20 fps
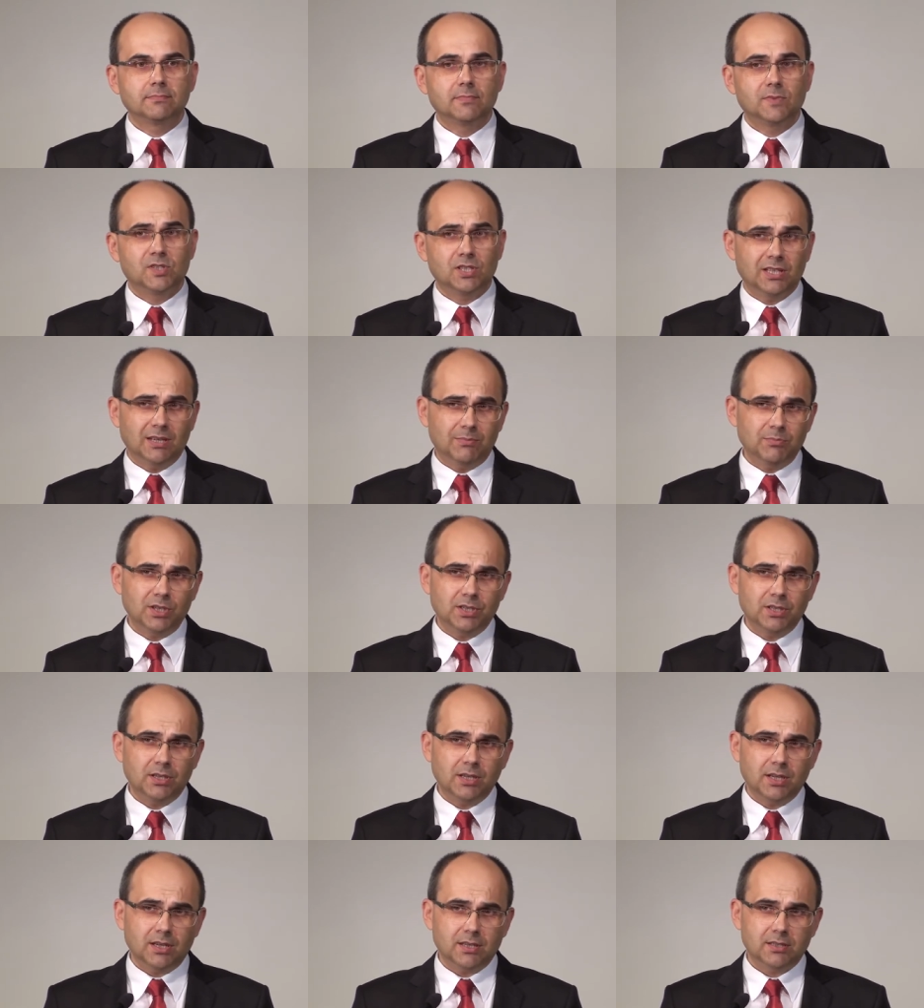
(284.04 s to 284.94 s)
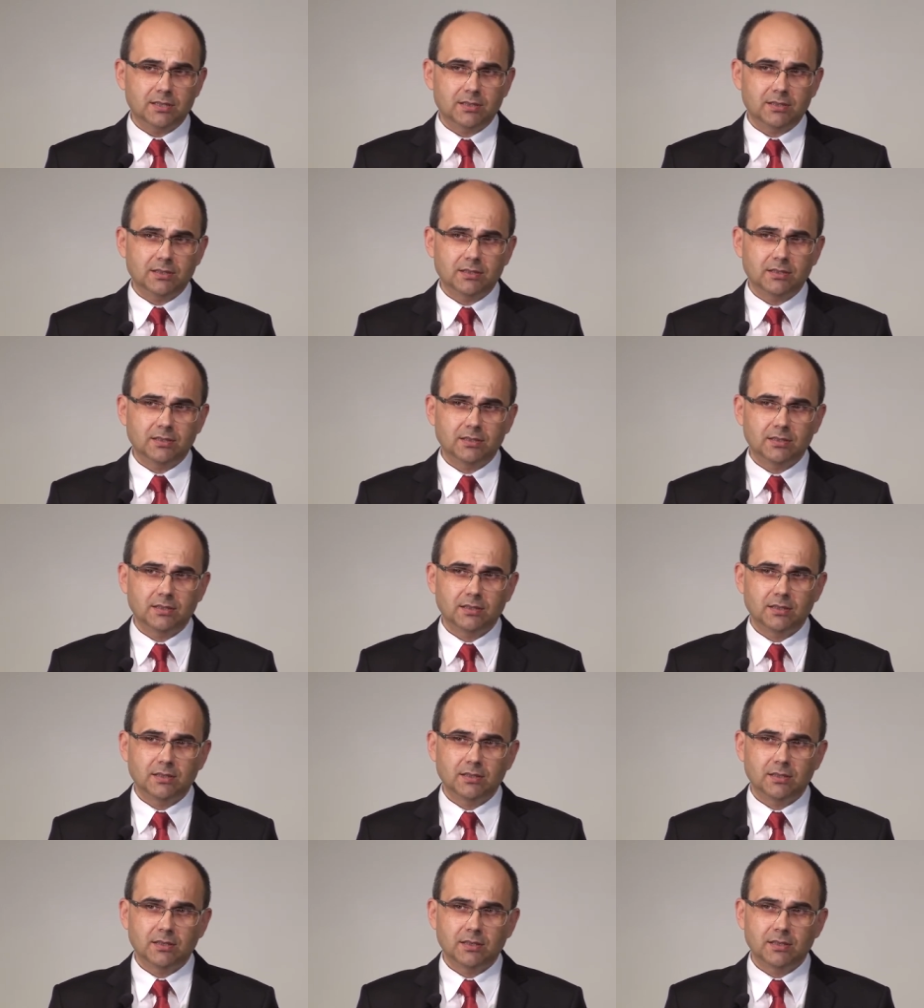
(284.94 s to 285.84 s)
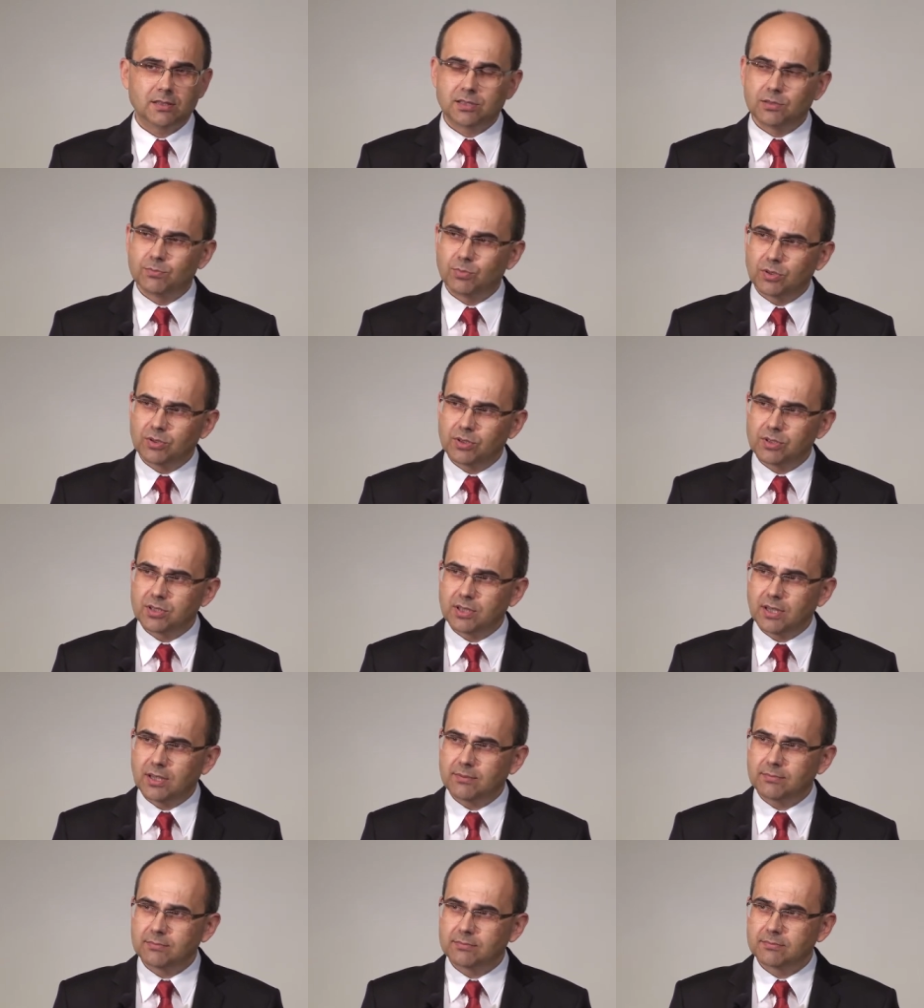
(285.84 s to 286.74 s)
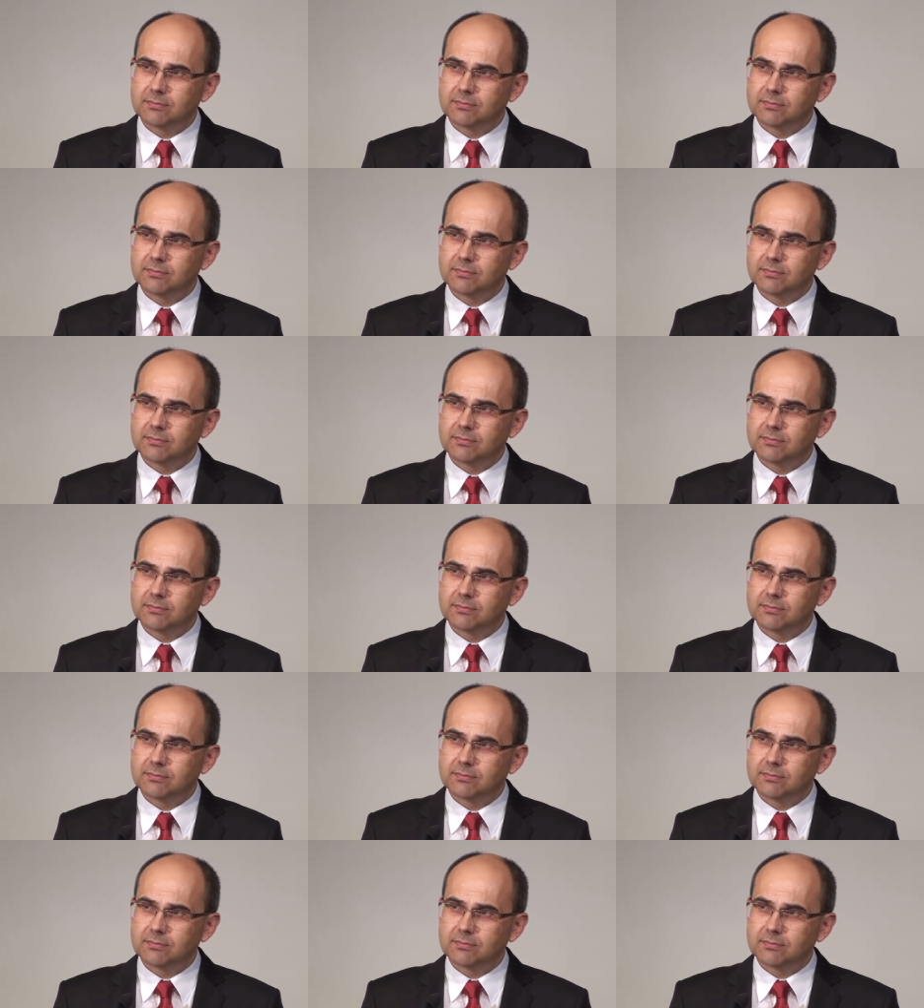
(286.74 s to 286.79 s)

Czy ta myśl jest symboliczna?